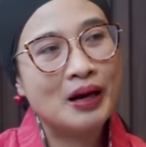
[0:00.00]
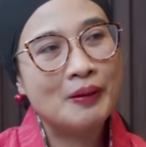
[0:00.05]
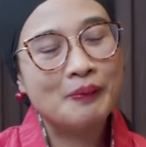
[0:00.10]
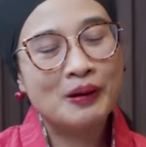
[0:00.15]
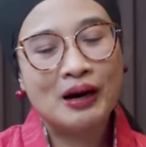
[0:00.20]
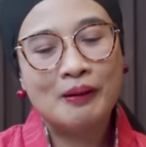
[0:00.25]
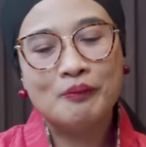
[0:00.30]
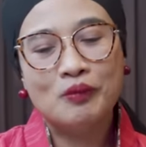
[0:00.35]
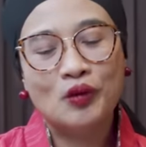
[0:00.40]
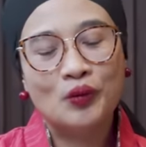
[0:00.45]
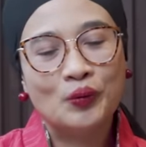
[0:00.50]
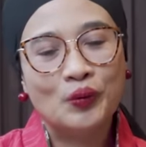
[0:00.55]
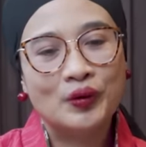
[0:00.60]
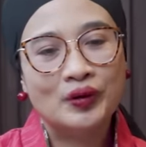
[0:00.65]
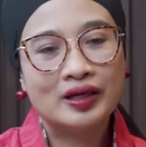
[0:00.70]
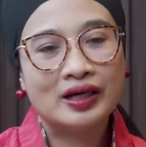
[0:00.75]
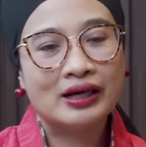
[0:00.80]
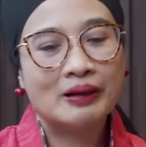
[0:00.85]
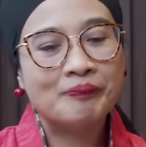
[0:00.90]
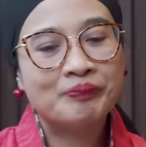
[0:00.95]
Pak Prabowo.
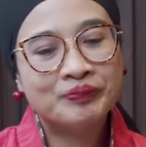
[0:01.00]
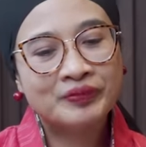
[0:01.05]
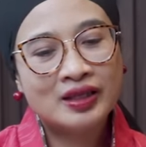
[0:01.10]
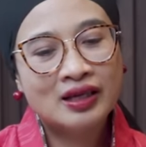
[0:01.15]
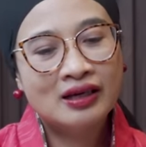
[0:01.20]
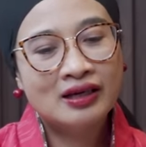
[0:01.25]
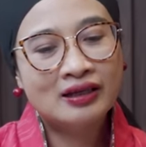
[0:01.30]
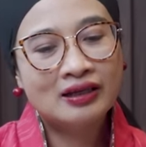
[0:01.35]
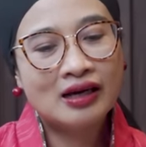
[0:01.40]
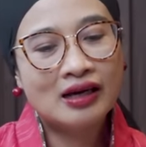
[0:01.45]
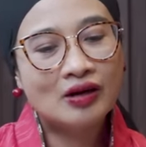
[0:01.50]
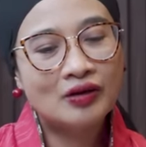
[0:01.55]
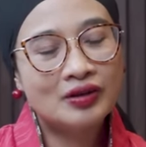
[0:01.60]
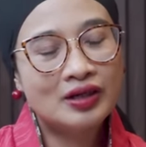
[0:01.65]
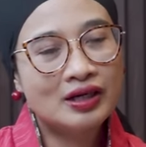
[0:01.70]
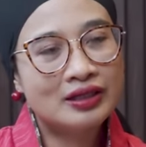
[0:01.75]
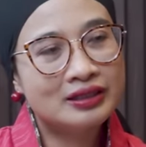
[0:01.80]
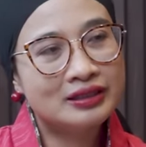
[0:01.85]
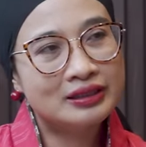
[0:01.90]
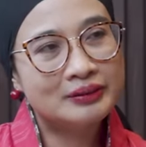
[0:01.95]
Nah, kalau
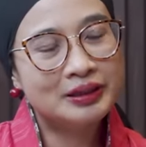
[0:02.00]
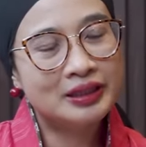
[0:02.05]
yang